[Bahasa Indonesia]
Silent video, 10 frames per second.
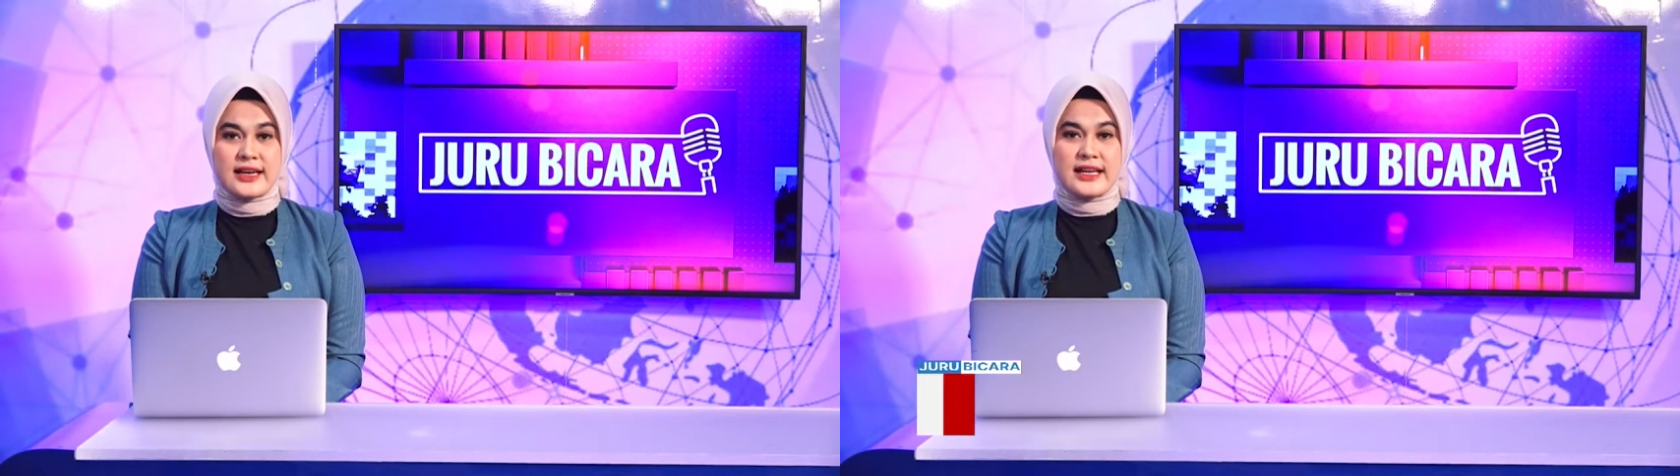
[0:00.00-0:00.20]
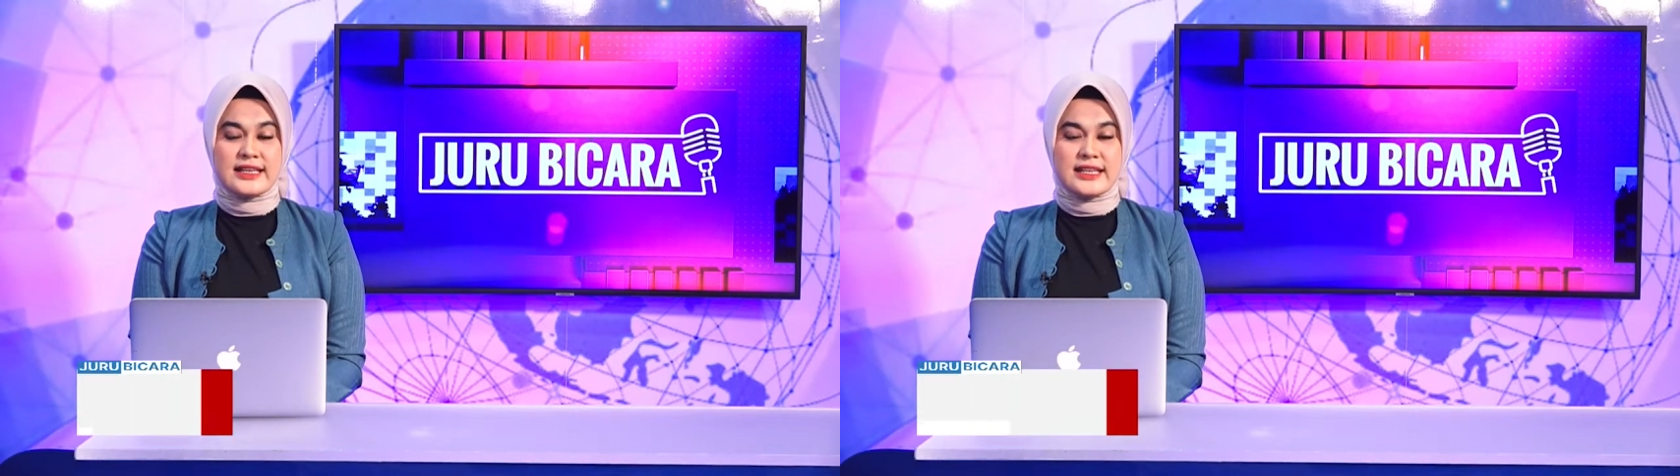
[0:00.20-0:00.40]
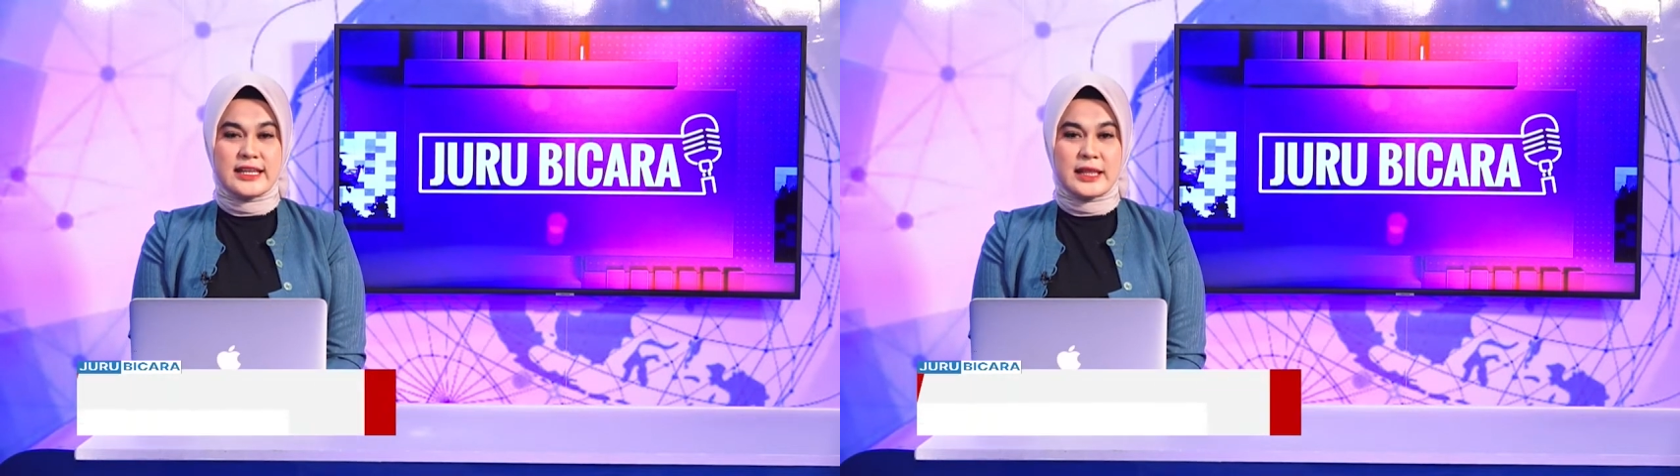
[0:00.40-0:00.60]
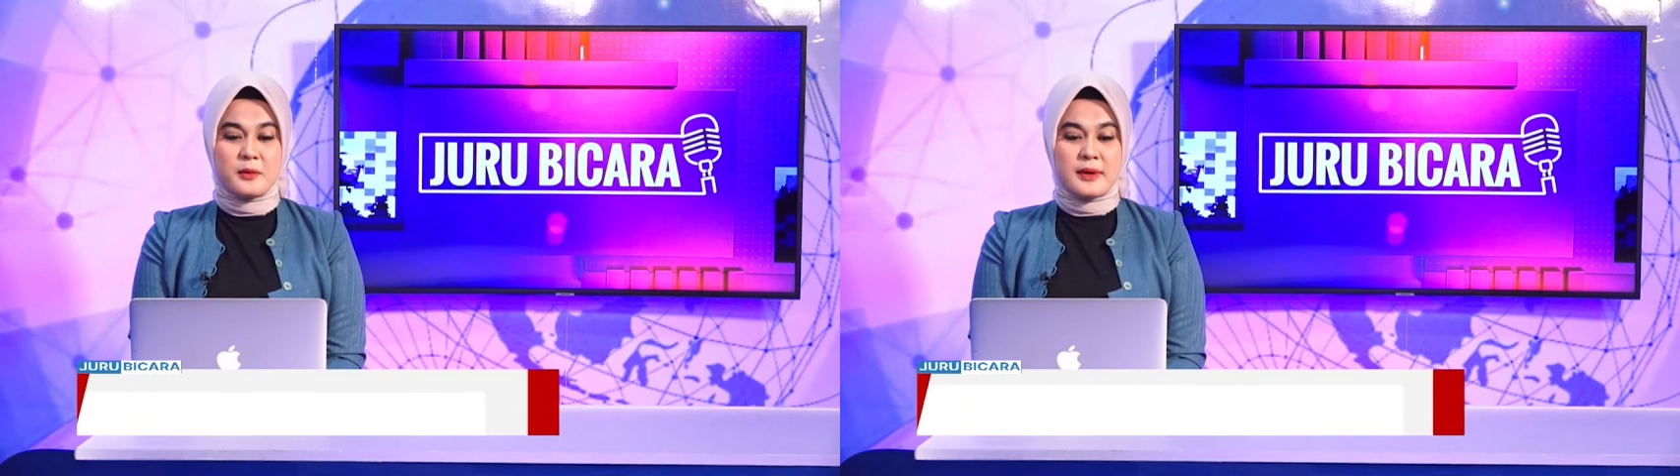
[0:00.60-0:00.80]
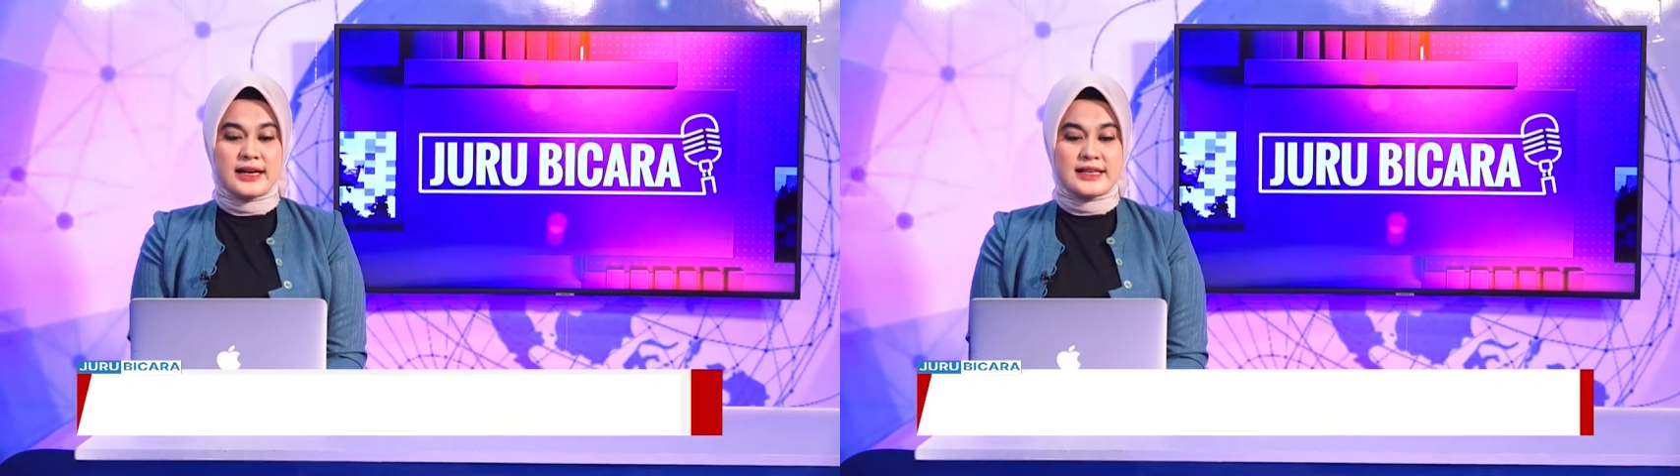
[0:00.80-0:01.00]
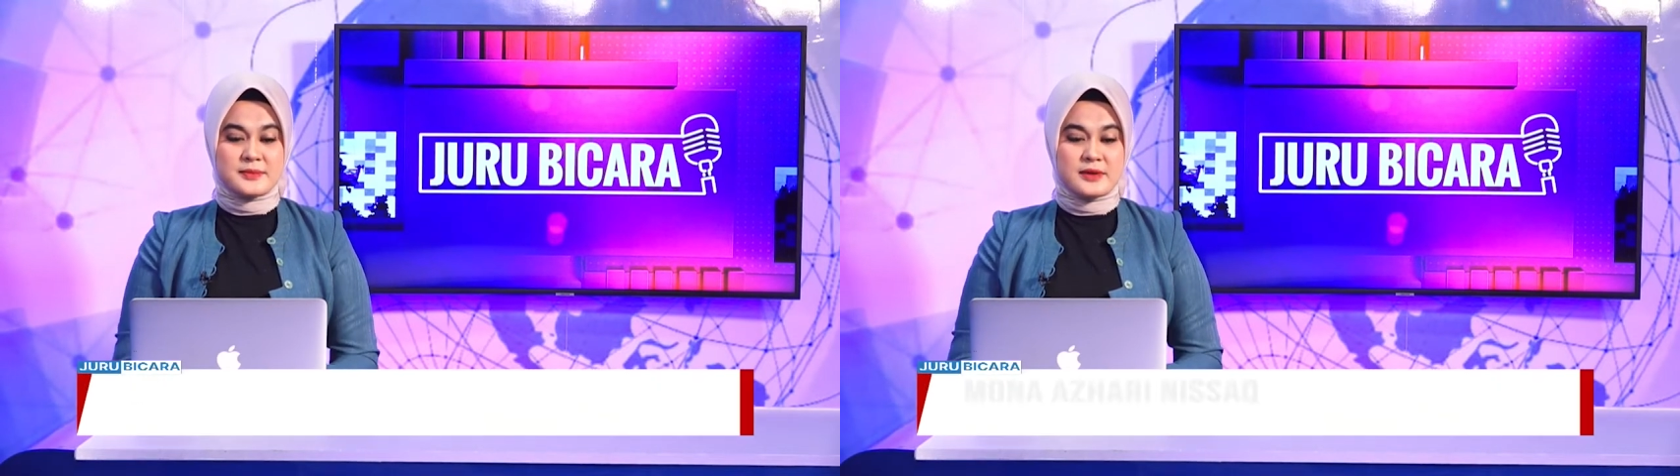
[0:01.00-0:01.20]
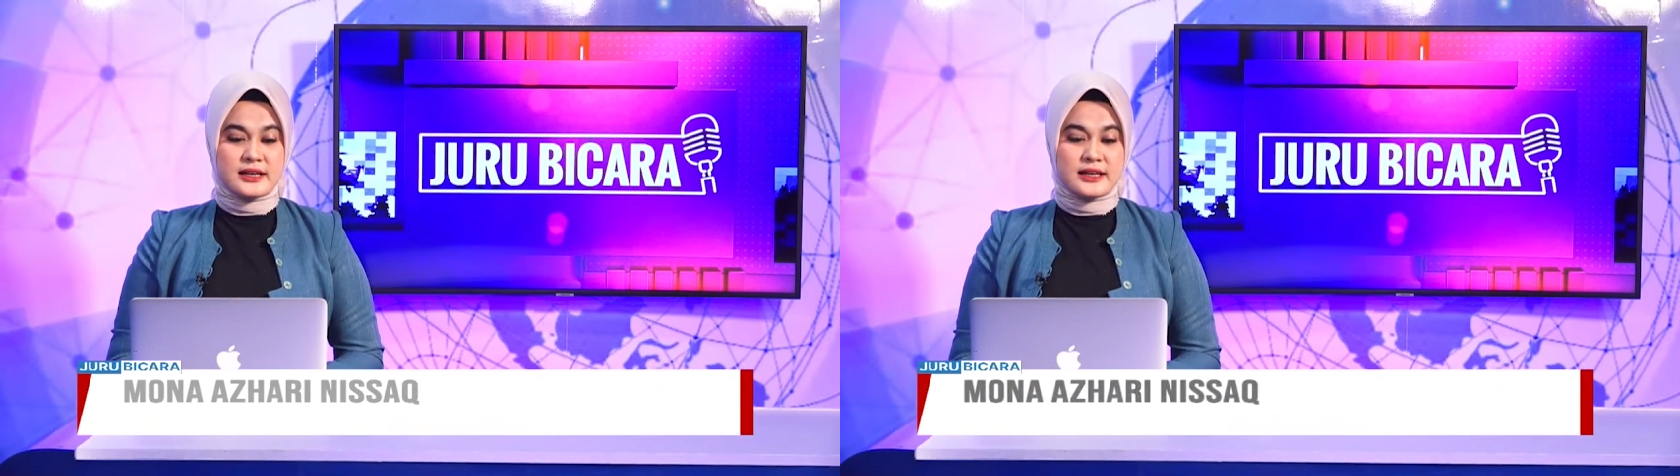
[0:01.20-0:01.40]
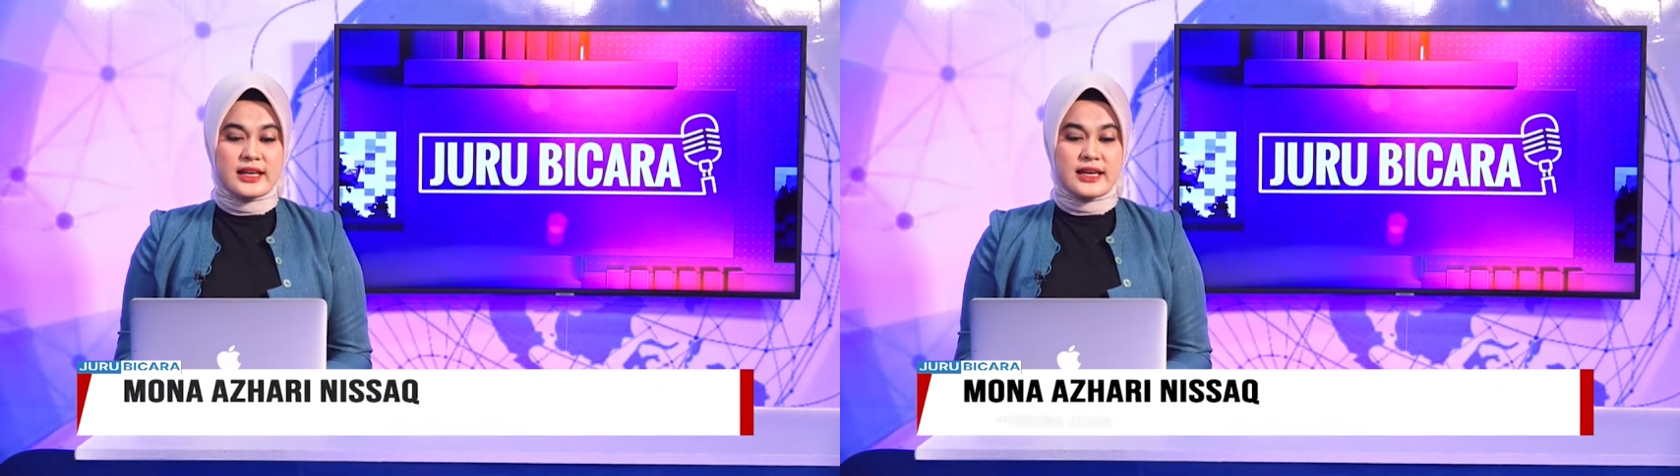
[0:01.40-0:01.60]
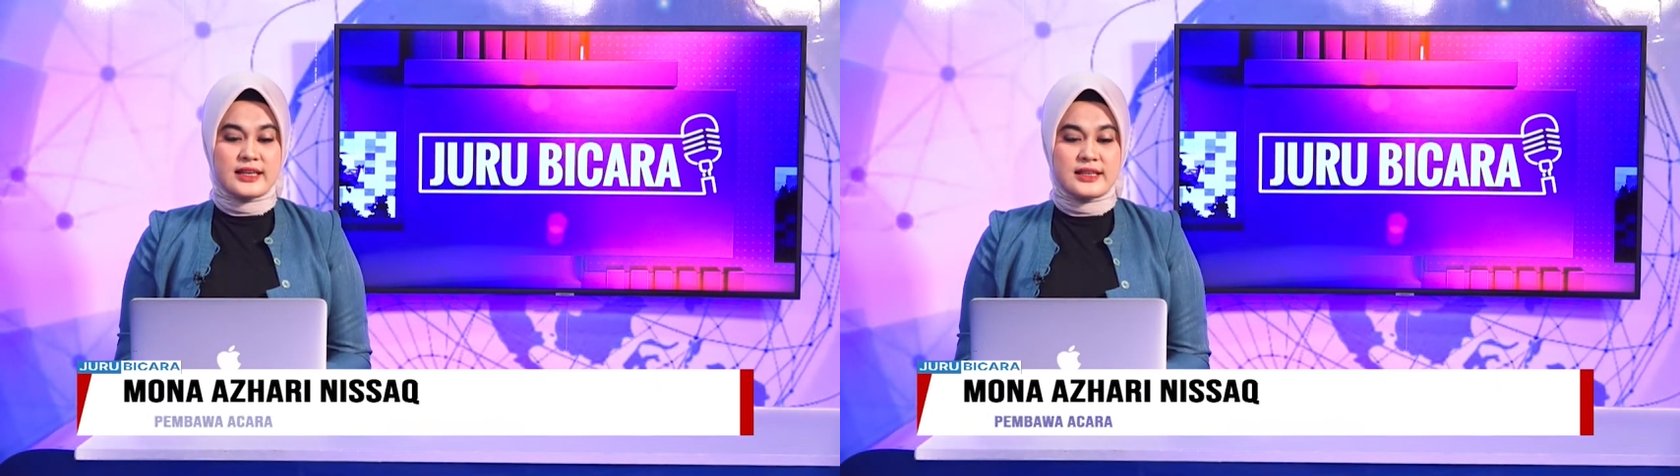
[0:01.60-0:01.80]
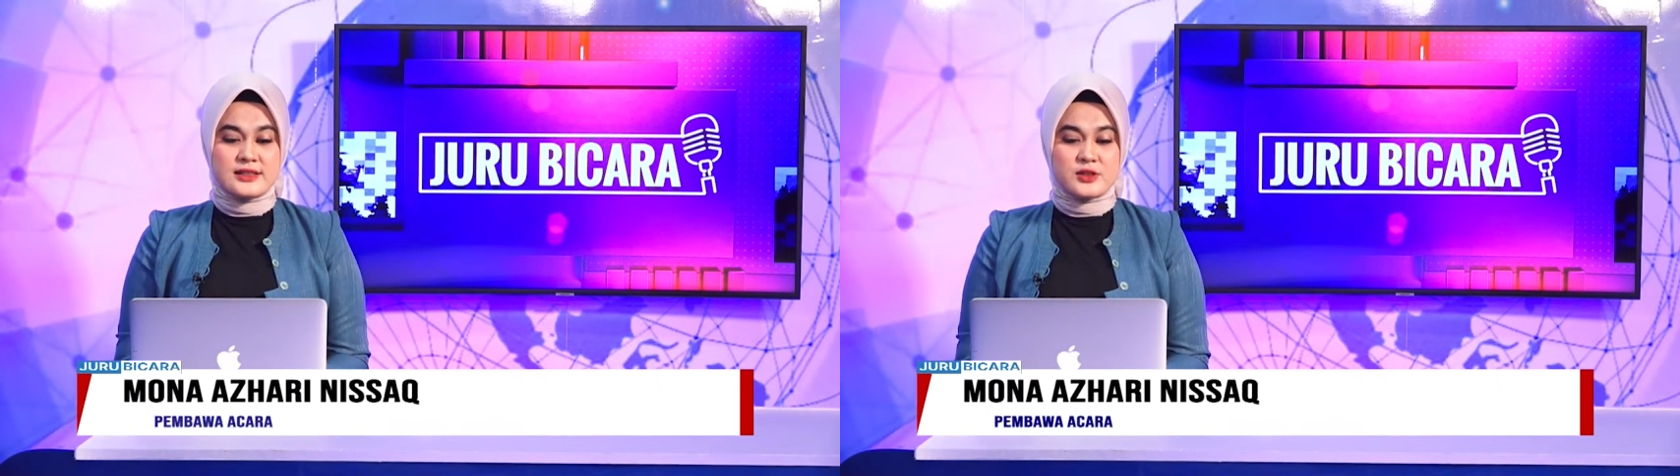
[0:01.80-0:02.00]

Kali ini kita membahas mengenai